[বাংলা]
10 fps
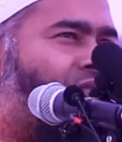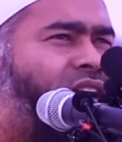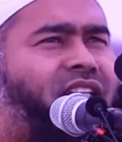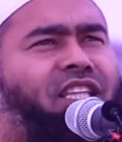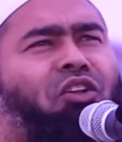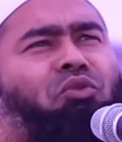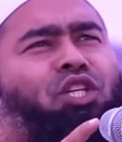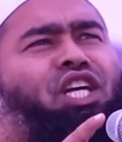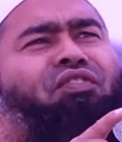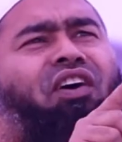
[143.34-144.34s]
ফাখতার
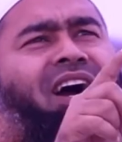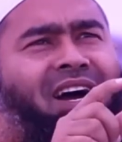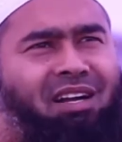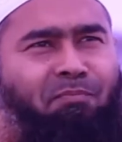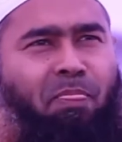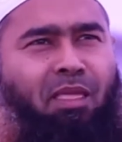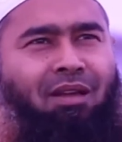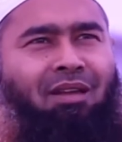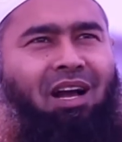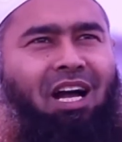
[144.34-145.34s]
তুসাফা
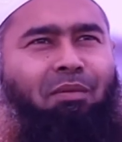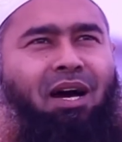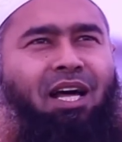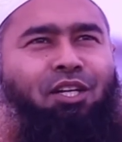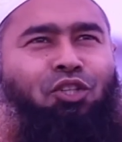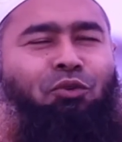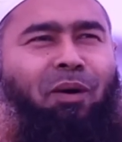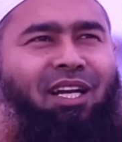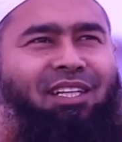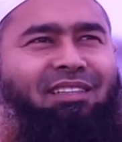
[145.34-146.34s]
আমার
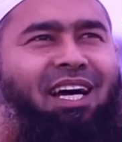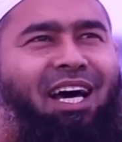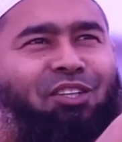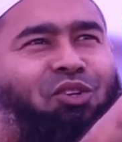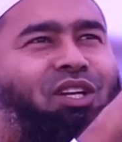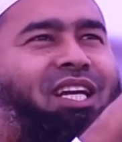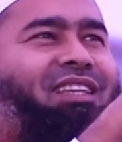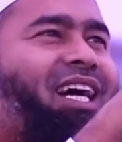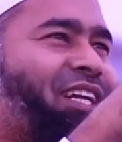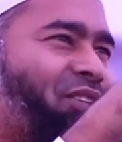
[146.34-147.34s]
সুপারিশ তার জন্য
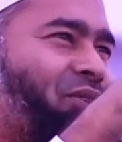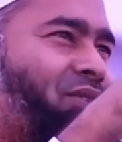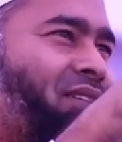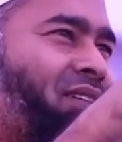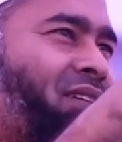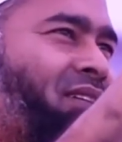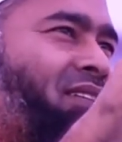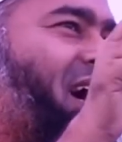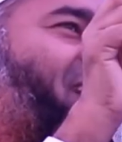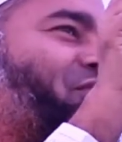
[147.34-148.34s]
নির্ধারিত তার